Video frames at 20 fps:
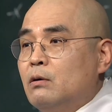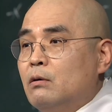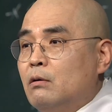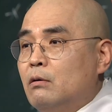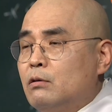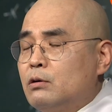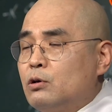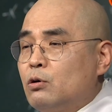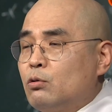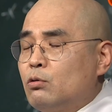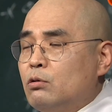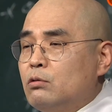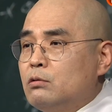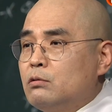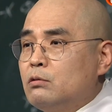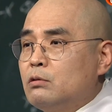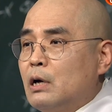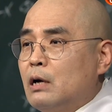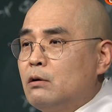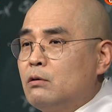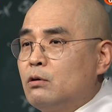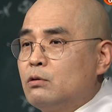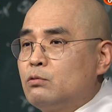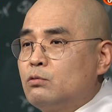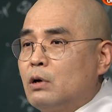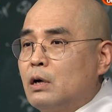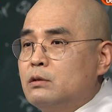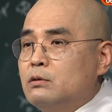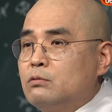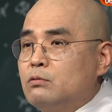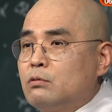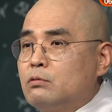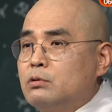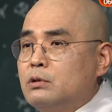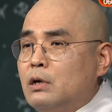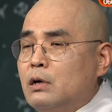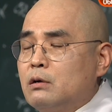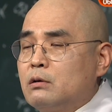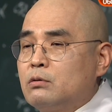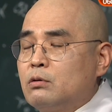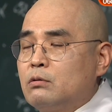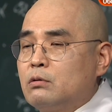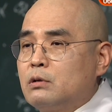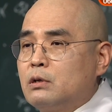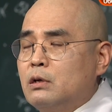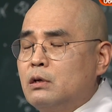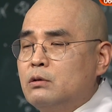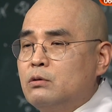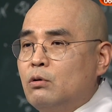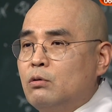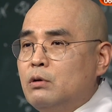어, 결혼한 것도 아니고 그냥 저렇게